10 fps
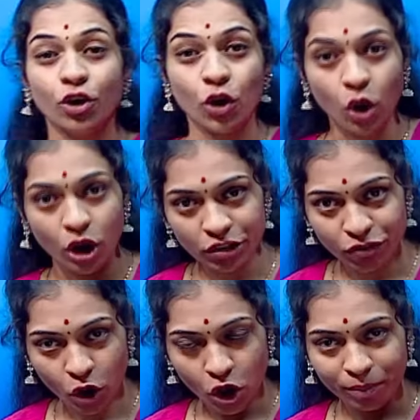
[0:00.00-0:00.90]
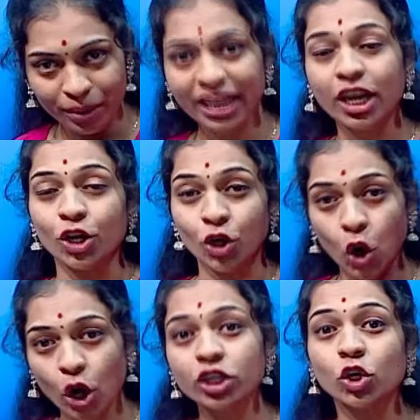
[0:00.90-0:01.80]
நான்-ஃபார்மிங்
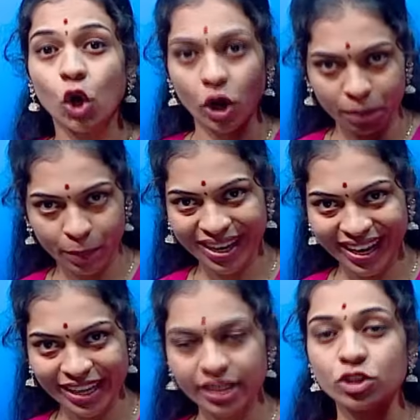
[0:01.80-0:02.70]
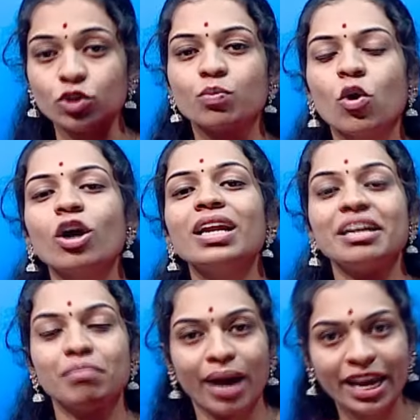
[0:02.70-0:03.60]
நான் கார்ப்பரேட் ஸ்மால்
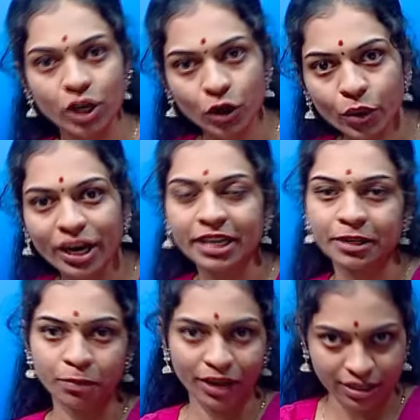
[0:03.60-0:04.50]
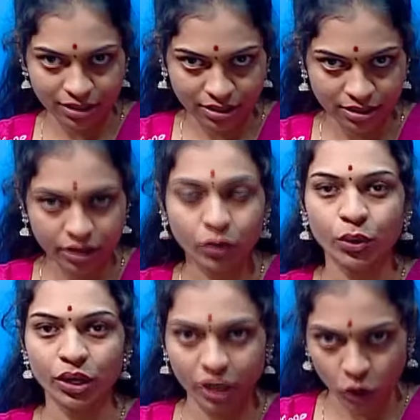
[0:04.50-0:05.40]
அண்ட் மைக்ரோ என்டர்பிரைசஸ்க்கு
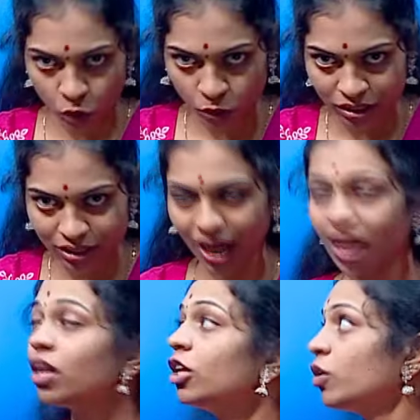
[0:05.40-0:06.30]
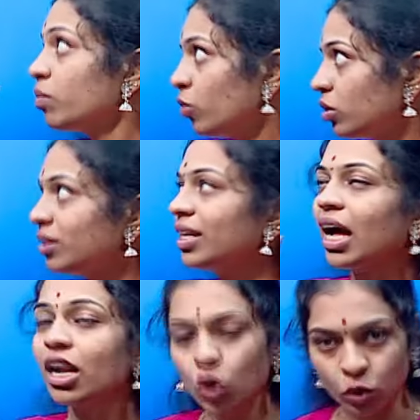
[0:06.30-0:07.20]
கொடுக்குற லோன்ஸ் தான்
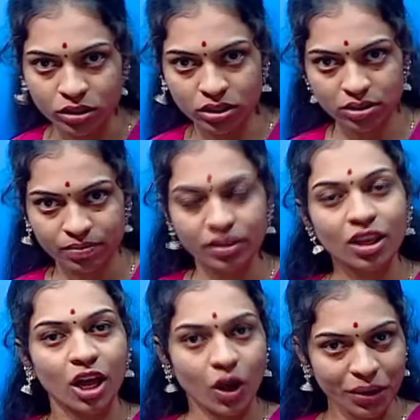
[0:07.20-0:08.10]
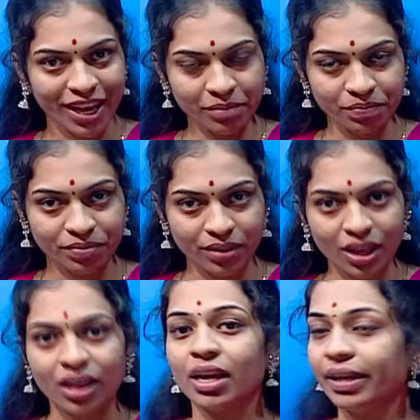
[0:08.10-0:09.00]
முத்ரா லோன்ஸ் ஓகே
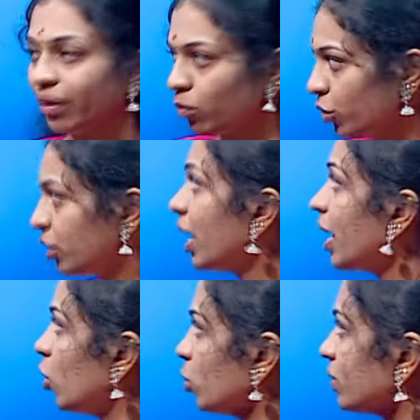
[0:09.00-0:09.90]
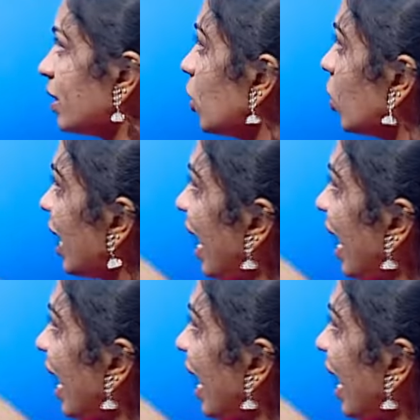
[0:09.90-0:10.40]
இந்த முத்ரா லோன்ஸில் யுல்